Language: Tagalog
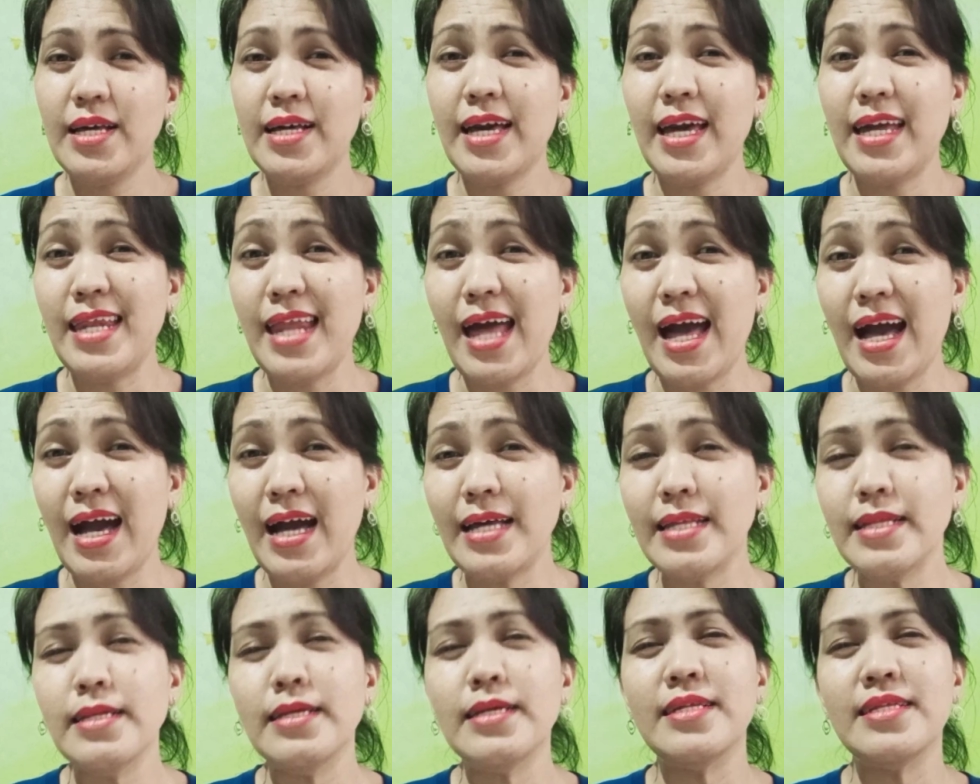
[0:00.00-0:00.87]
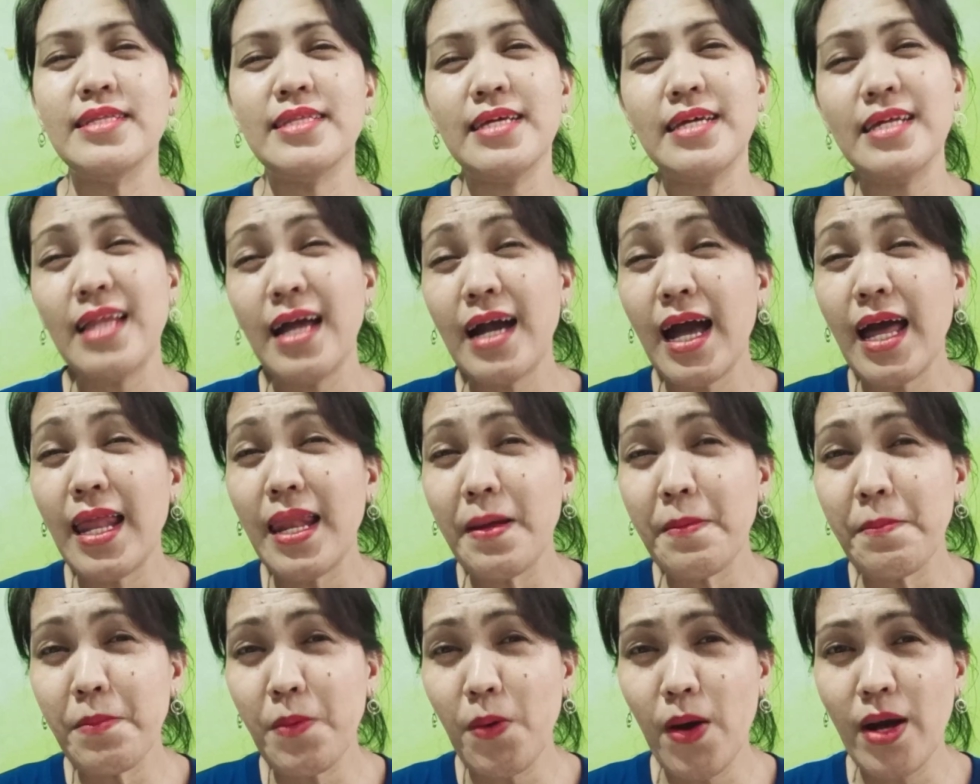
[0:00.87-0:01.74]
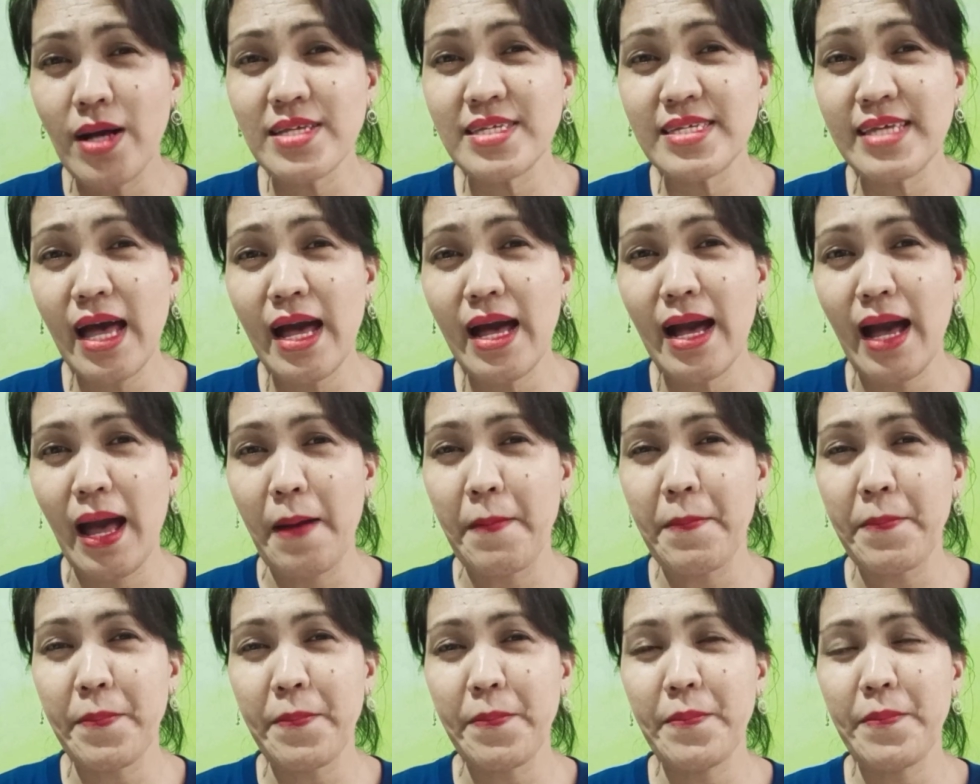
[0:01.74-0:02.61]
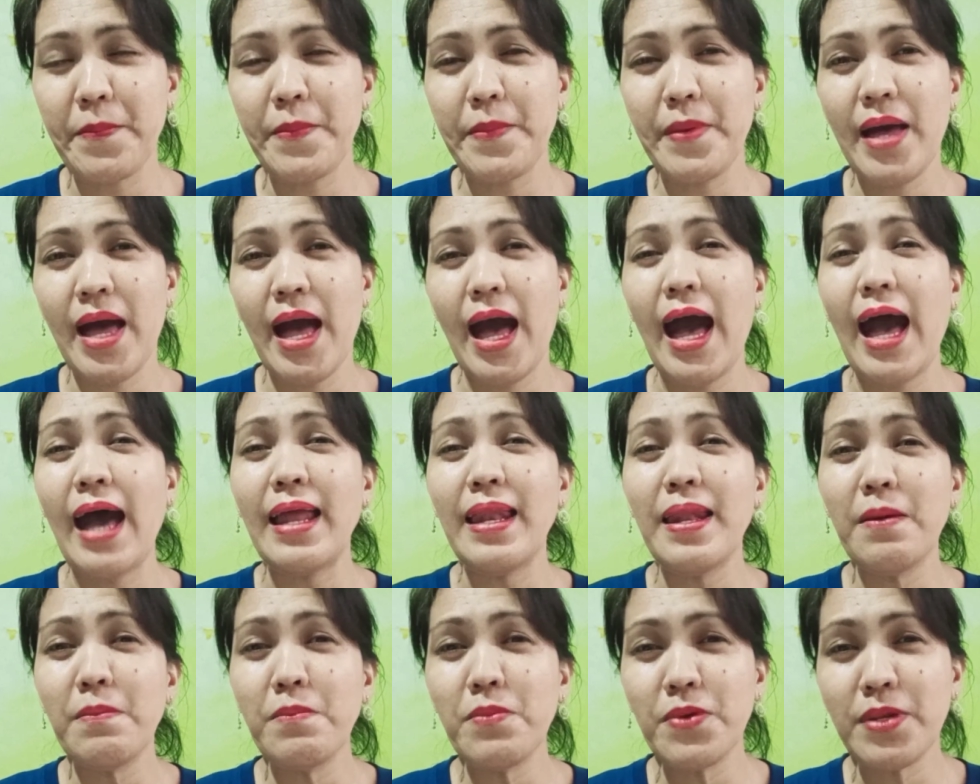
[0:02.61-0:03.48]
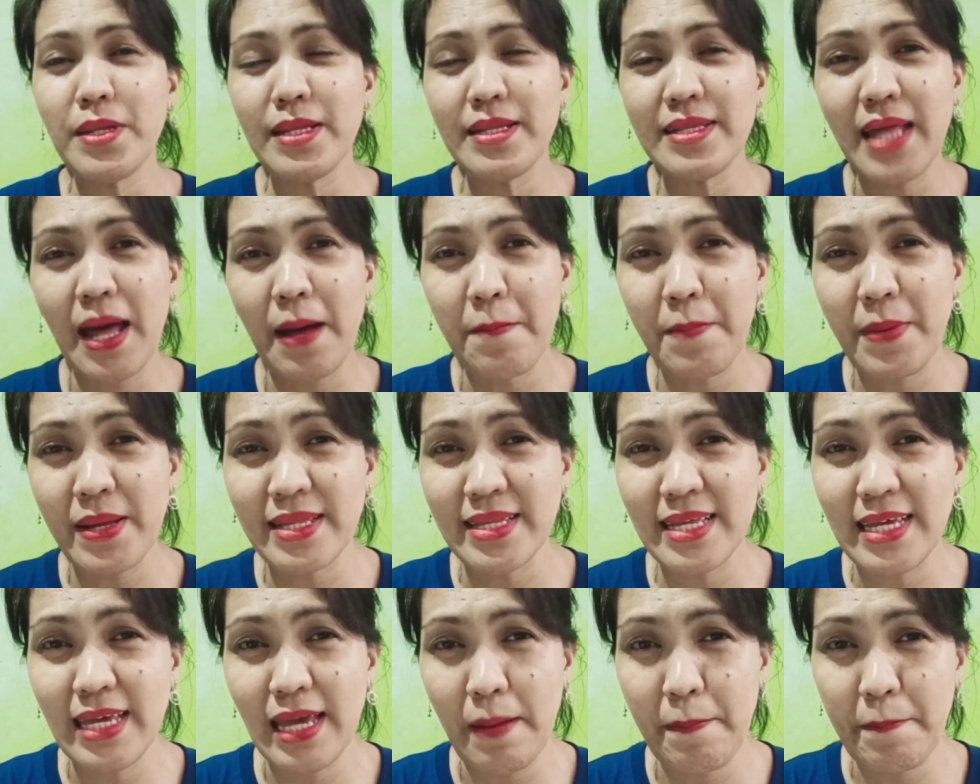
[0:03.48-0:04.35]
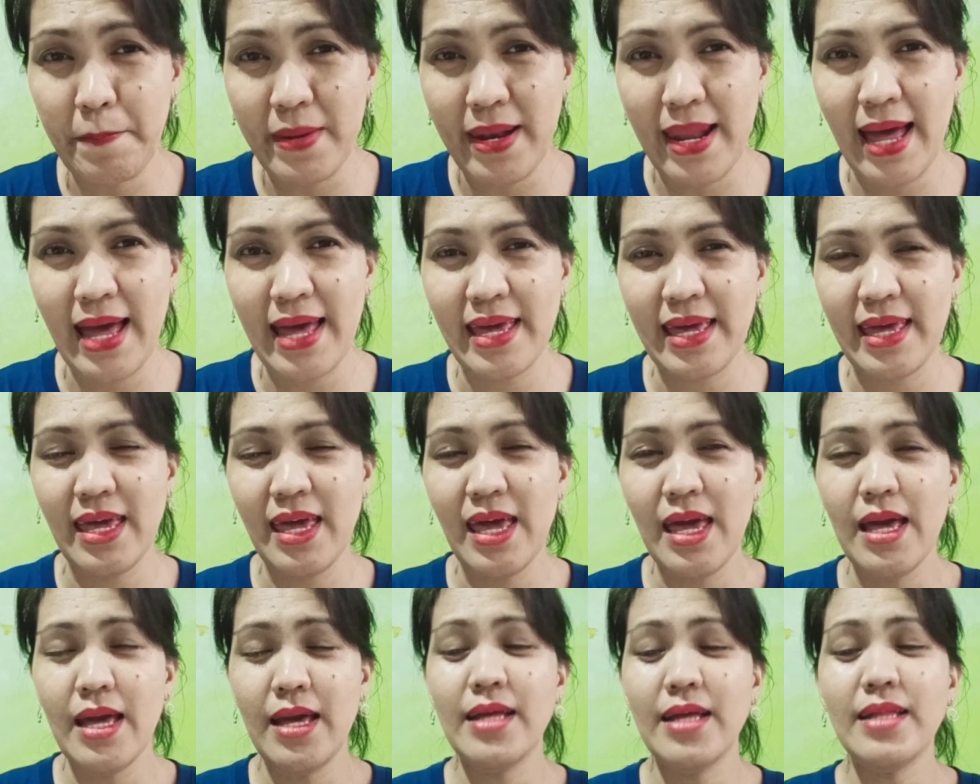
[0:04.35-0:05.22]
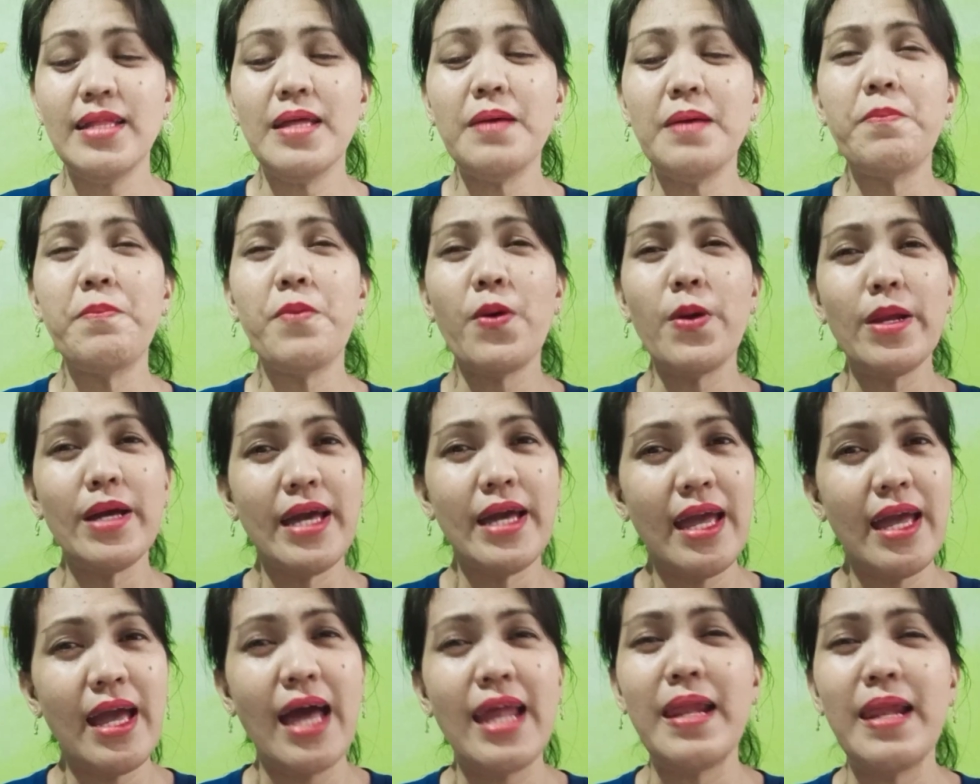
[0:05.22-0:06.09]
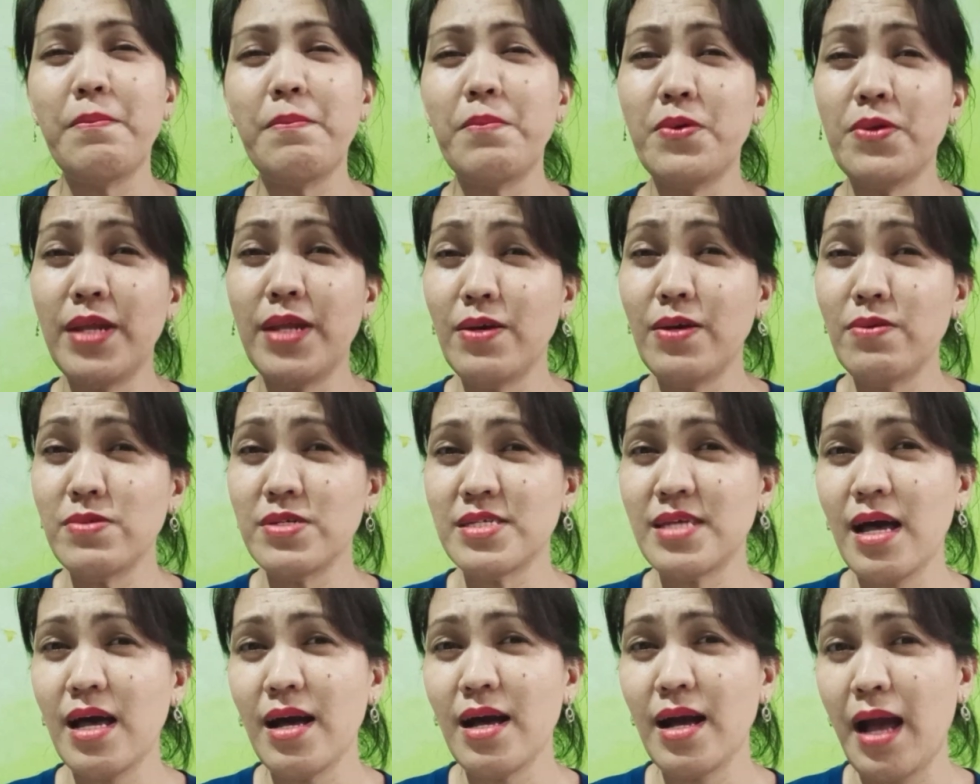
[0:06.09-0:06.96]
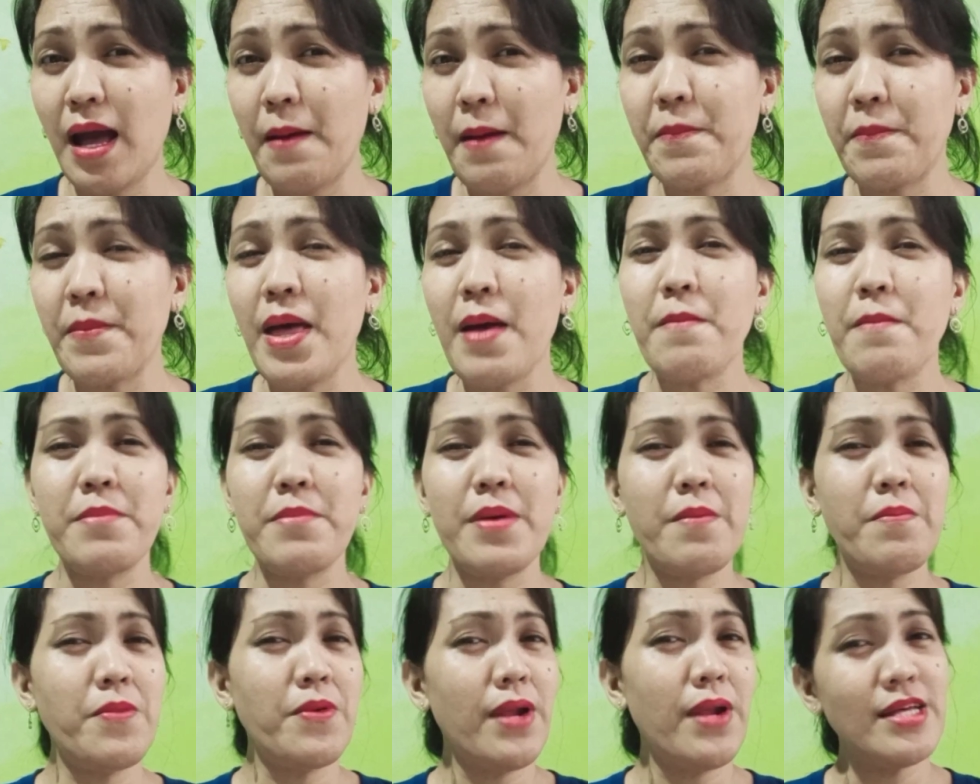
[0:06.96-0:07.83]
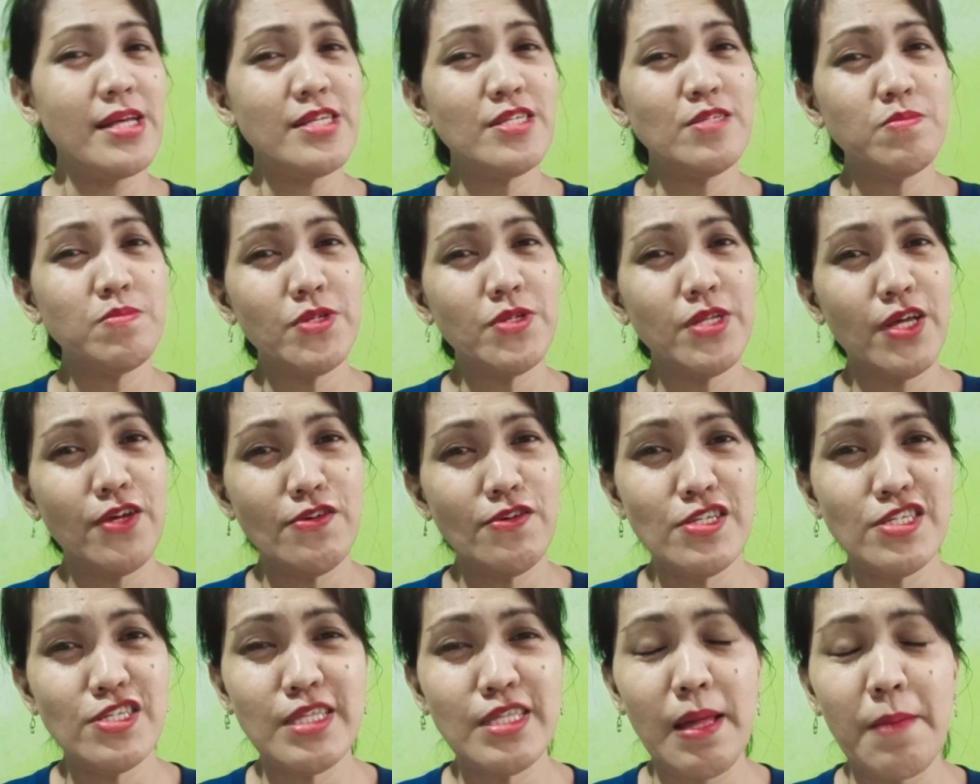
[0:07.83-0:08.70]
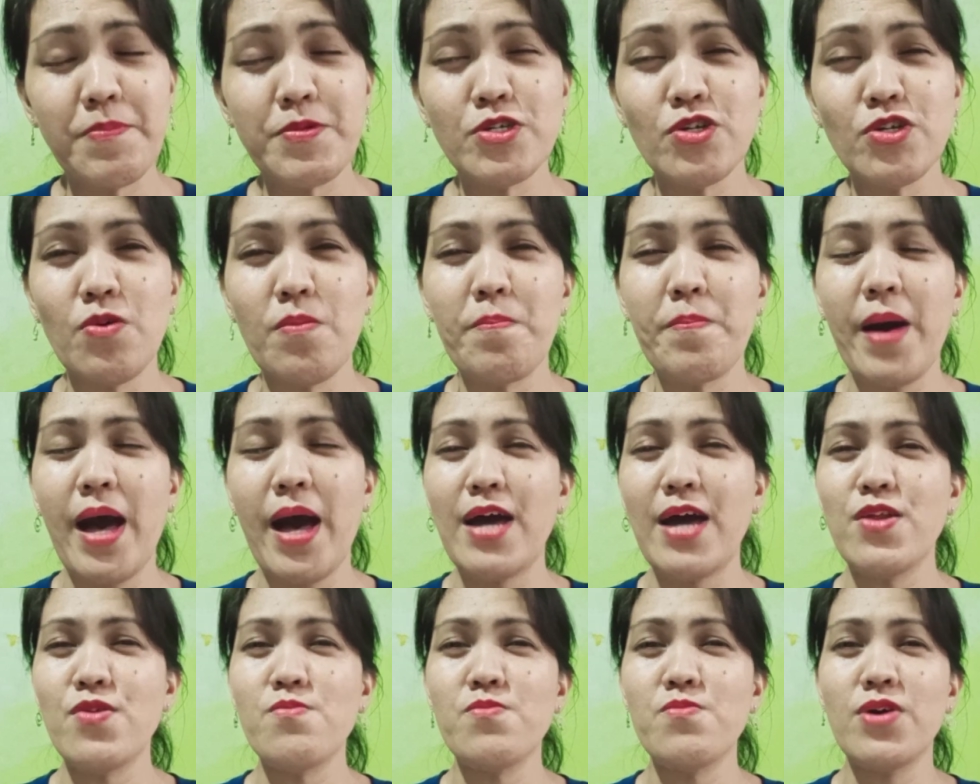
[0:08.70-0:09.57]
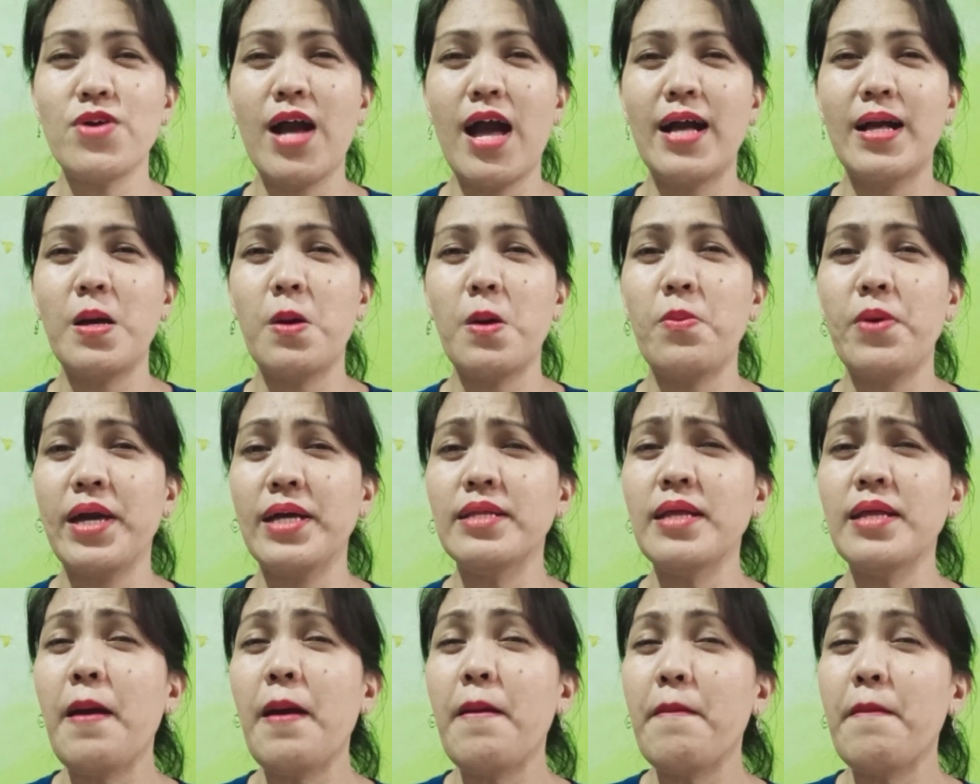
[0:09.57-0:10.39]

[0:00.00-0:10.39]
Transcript: Kailangan hindi lang alam mo ang sangkap, alam mo rin dapat i-apply. Hindi porke alam mo na yung sangkap, memorize mo na yung steps kung paano mo gagawin,